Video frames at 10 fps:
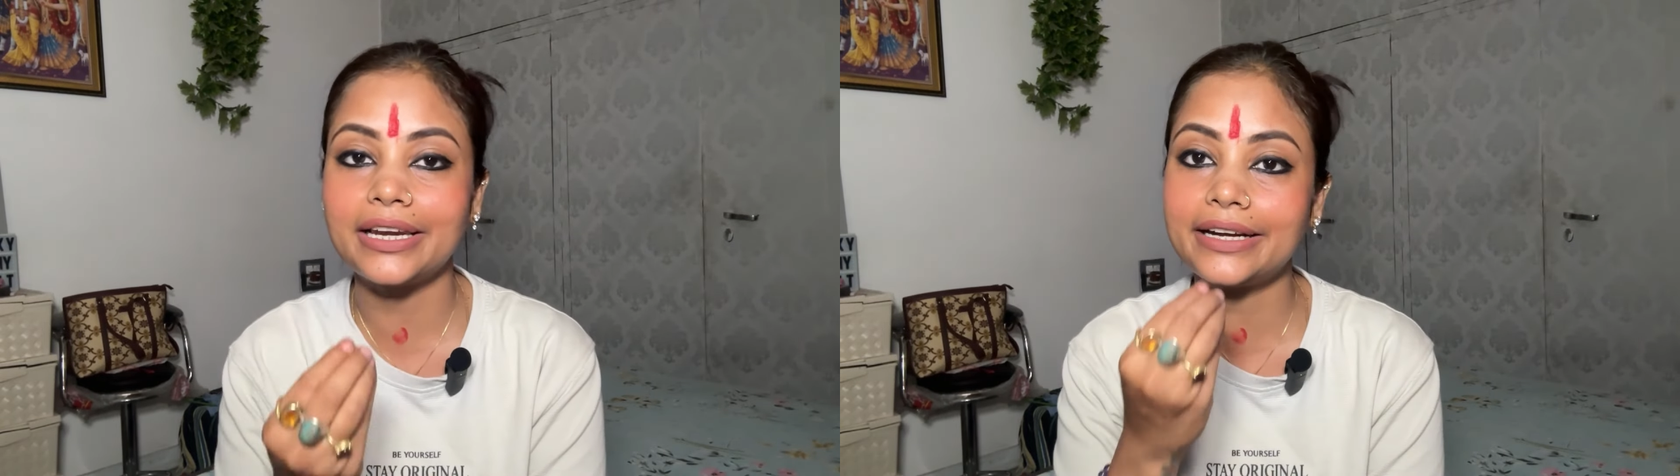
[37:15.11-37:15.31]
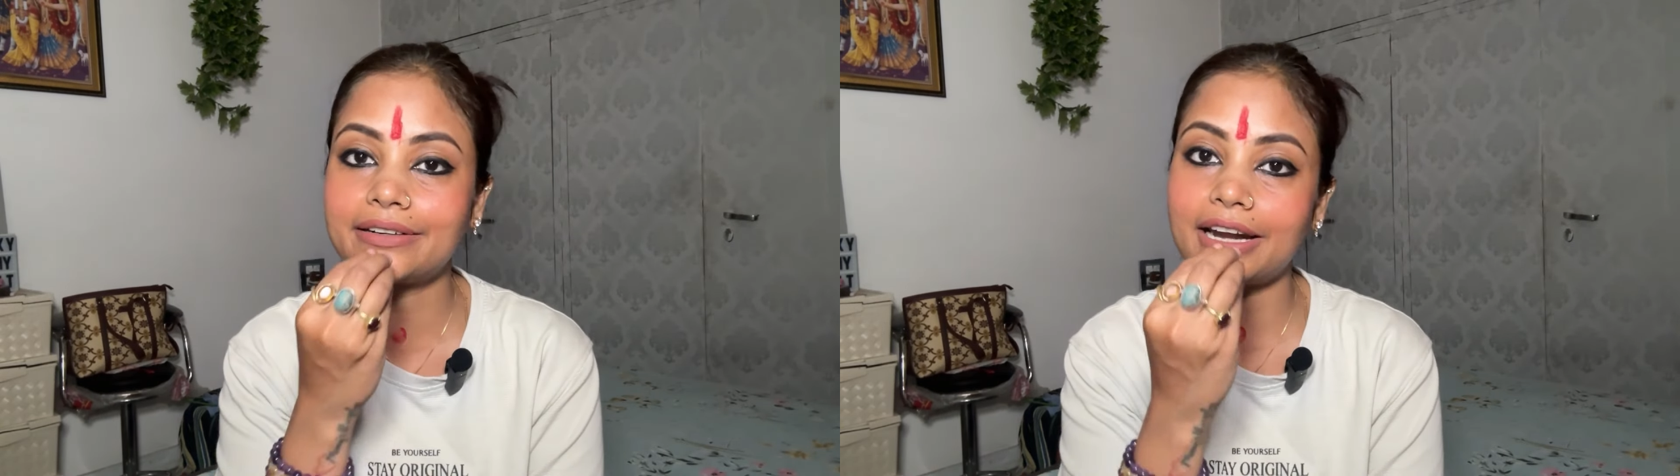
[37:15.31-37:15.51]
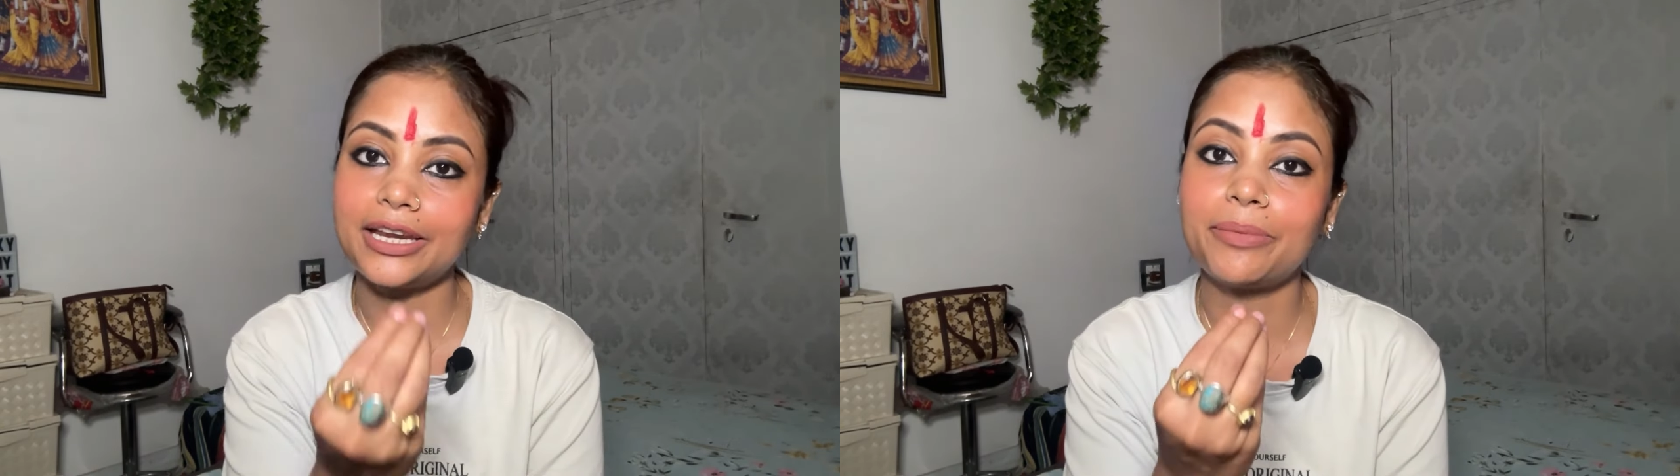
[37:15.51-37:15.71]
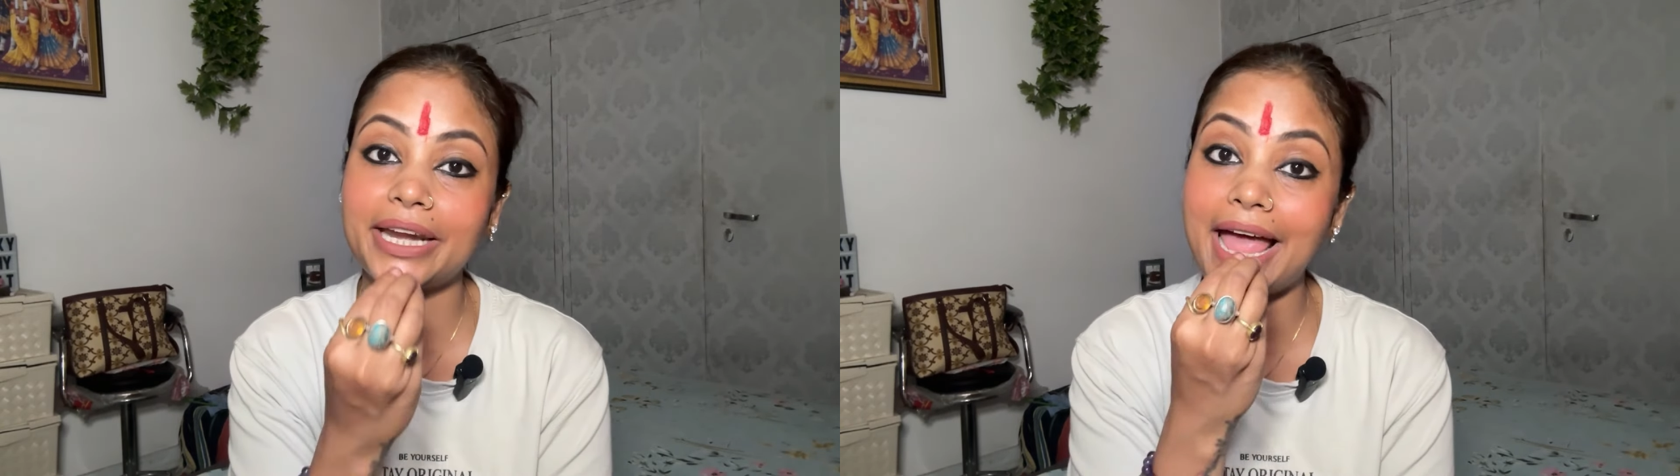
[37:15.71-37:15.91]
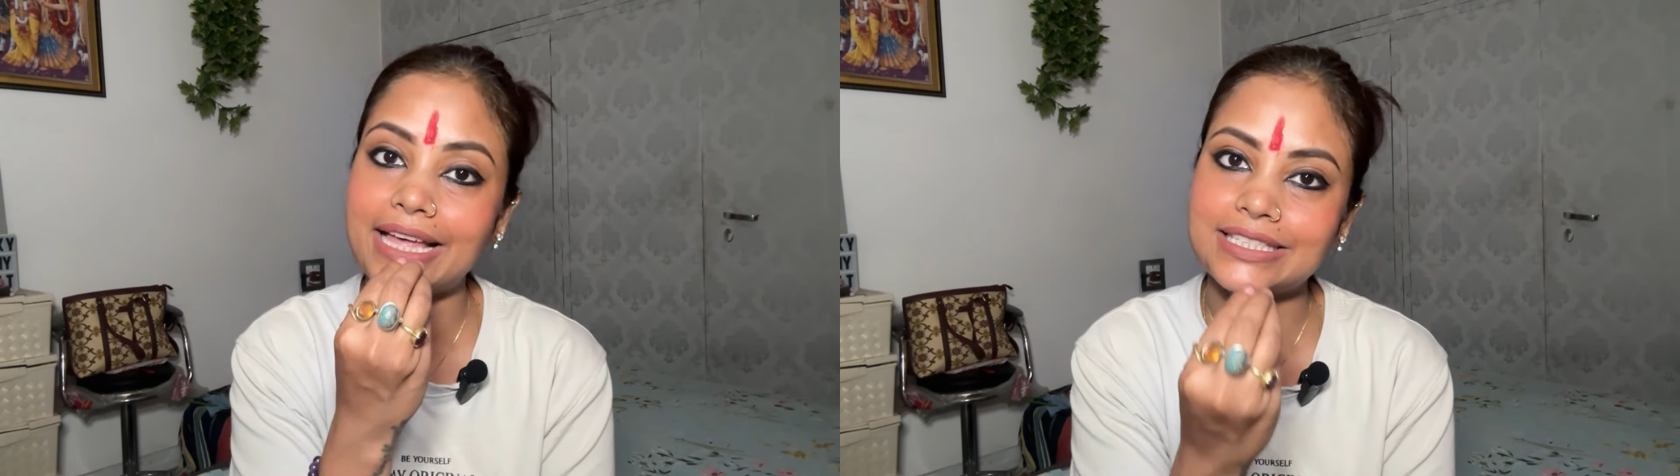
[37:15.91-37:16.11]
लिटरली
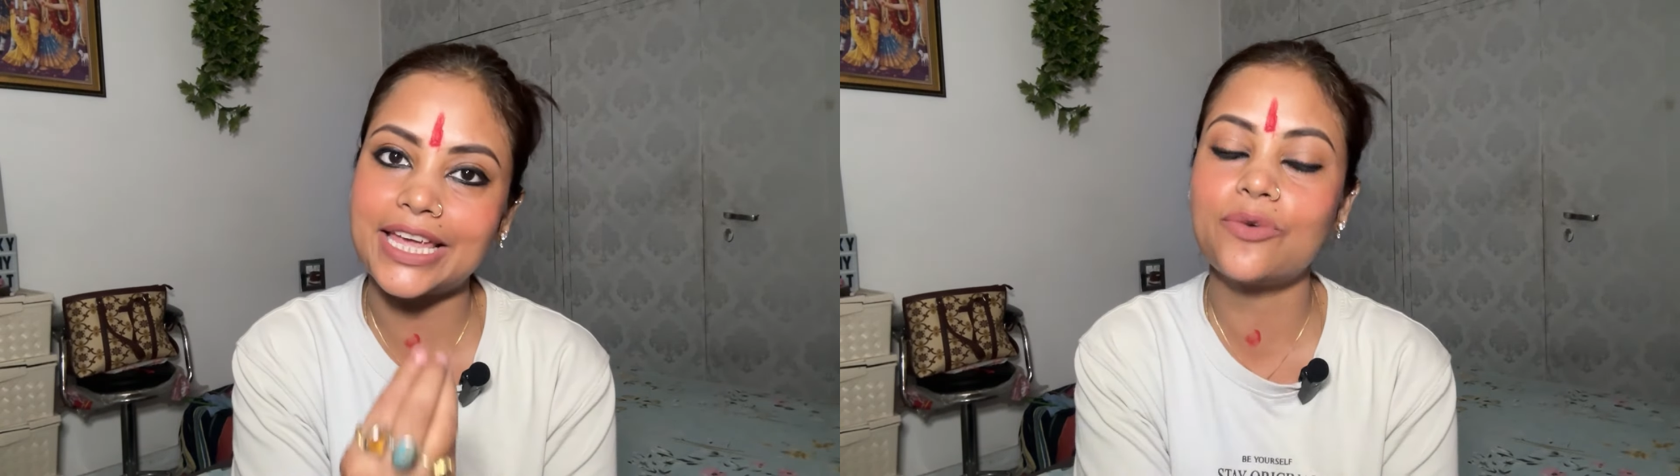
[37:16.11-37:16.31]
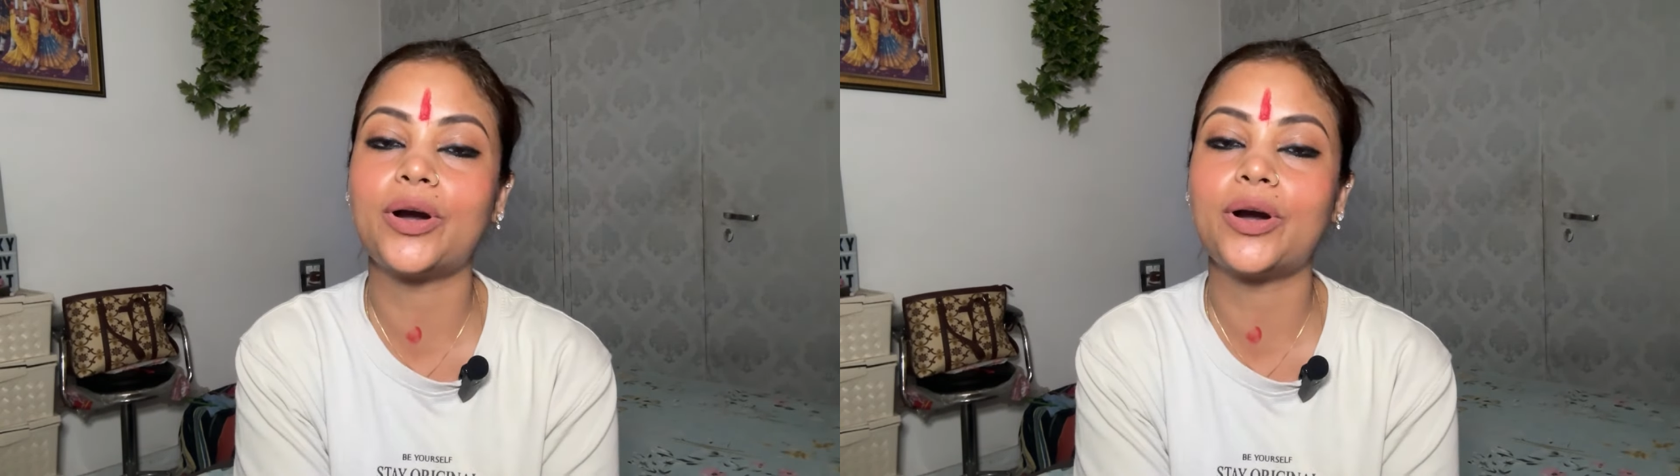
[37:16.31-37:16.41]
मेरे ऐसे ही